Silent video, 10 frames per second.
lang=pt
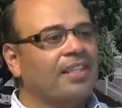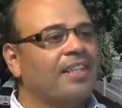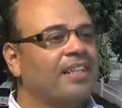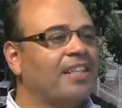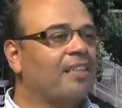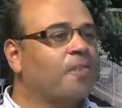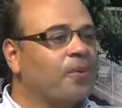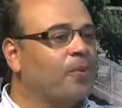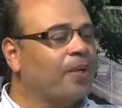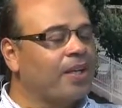Ela deve
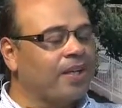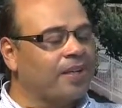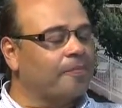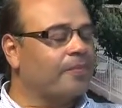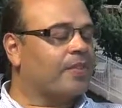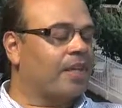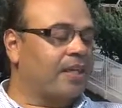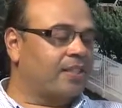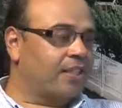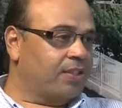procurar
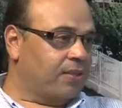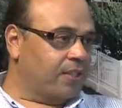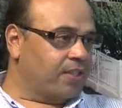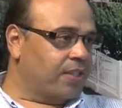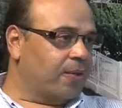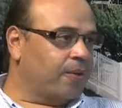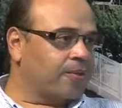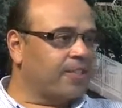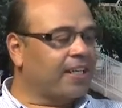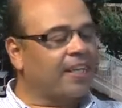à diretoria de
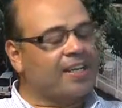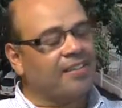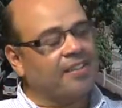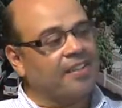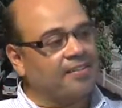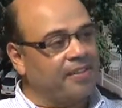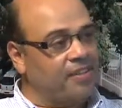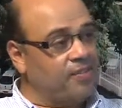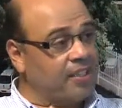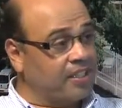negócios da casa
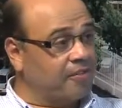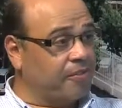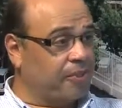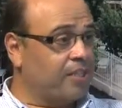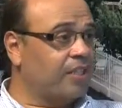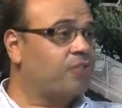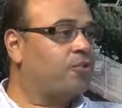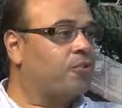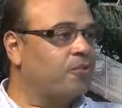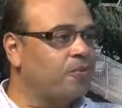através do telefone
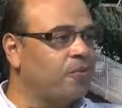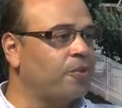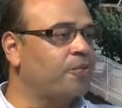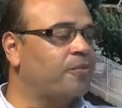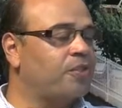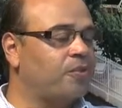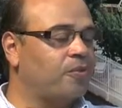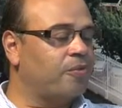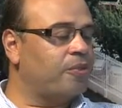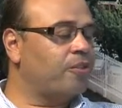
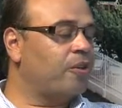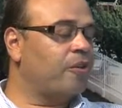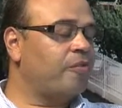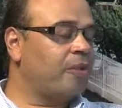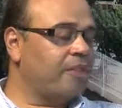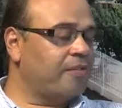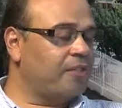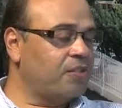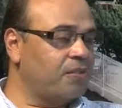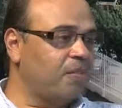3218-2129 ou
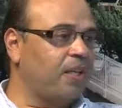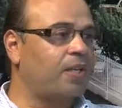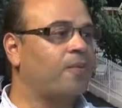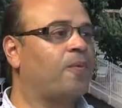através do e-mail